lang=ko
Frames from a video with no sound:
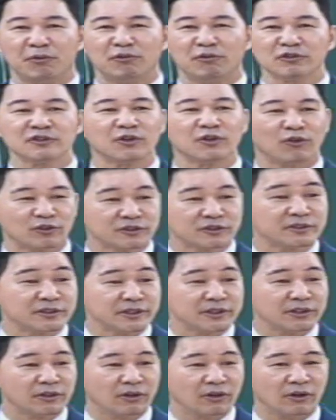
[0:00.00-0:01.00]
보서
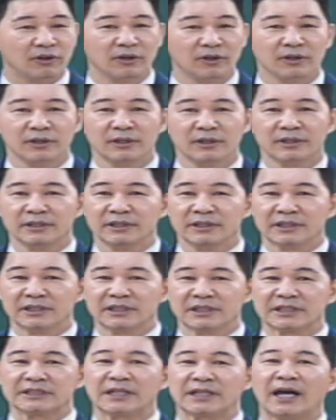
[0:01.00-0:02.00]
옷은요,
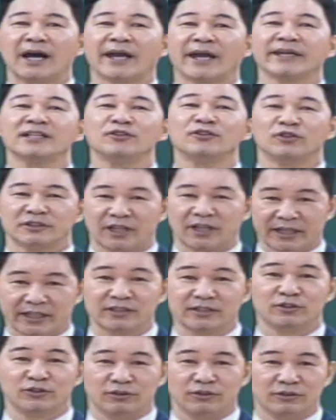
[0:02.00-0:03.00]
사계를요,
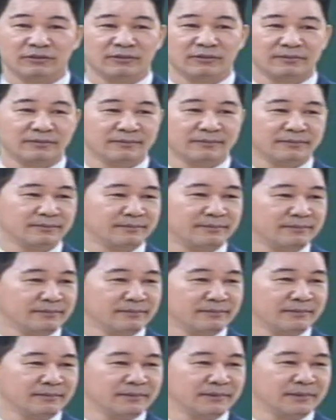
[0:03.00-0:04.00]
사계들용.
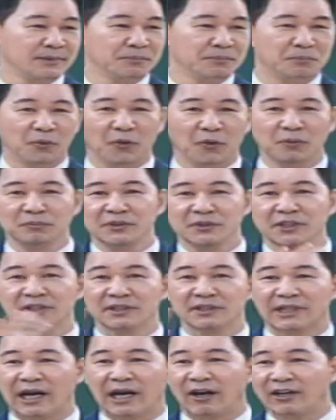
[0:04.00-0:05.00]
봄,
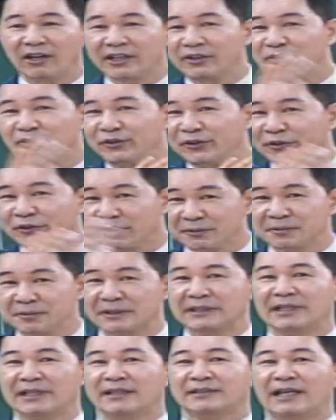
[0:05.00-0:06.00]
여름, 가을, 겨울 용이 없어
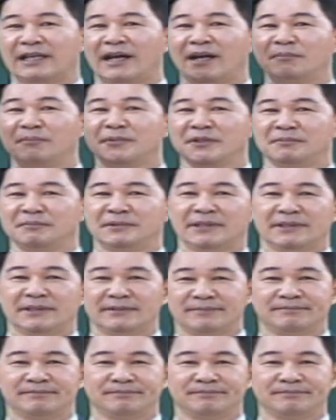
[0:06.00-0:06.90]
그냥 딱 한 벌입니다.